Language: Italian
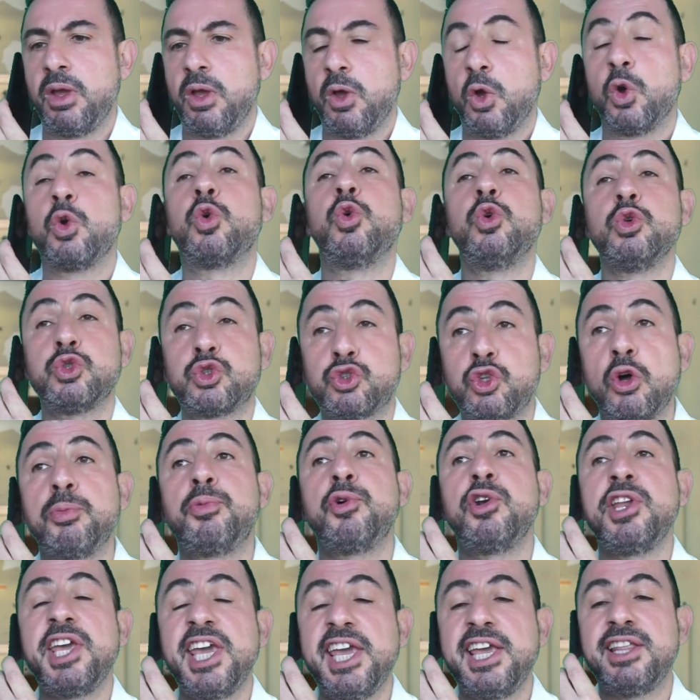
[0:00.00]
Gusto
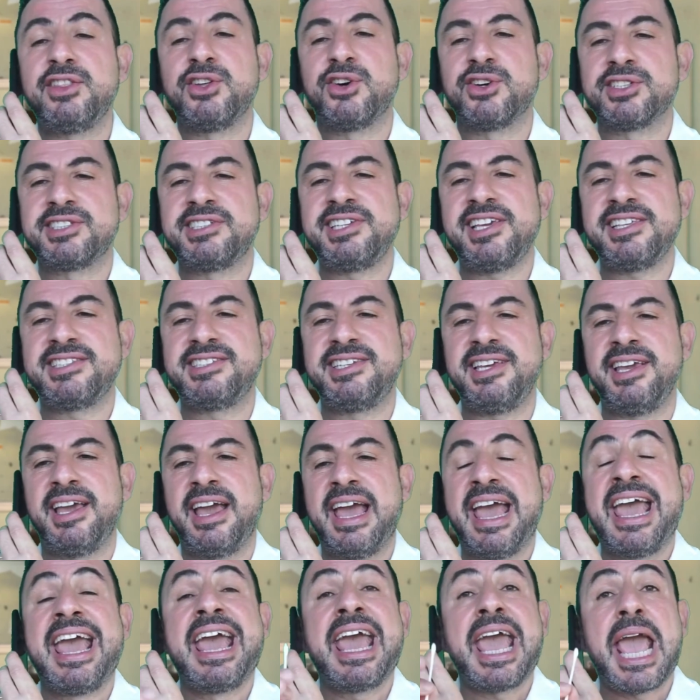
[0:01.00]
pulito, sì,
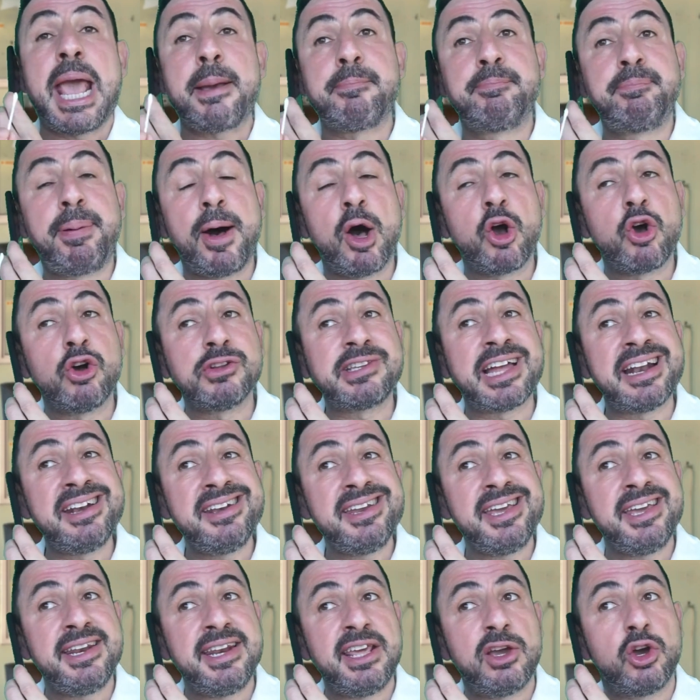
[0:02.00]
sì. è poco
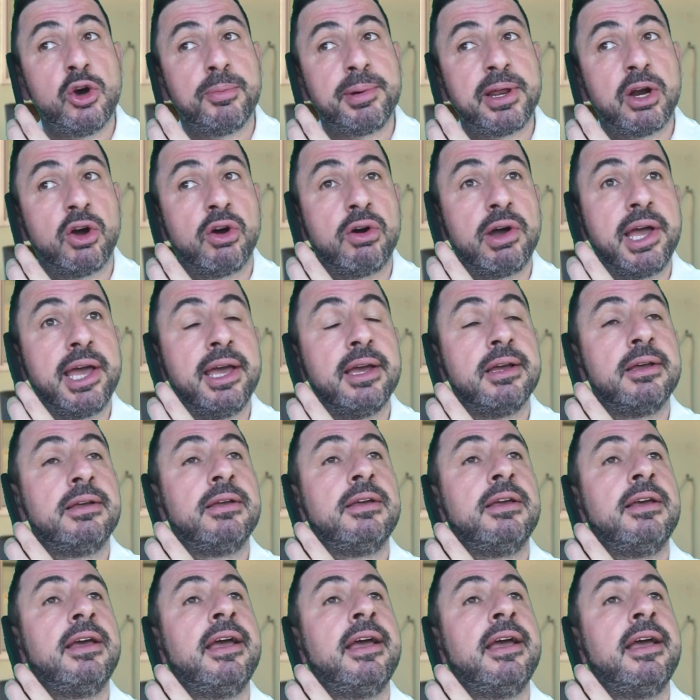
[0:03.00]
tanninico però, eh.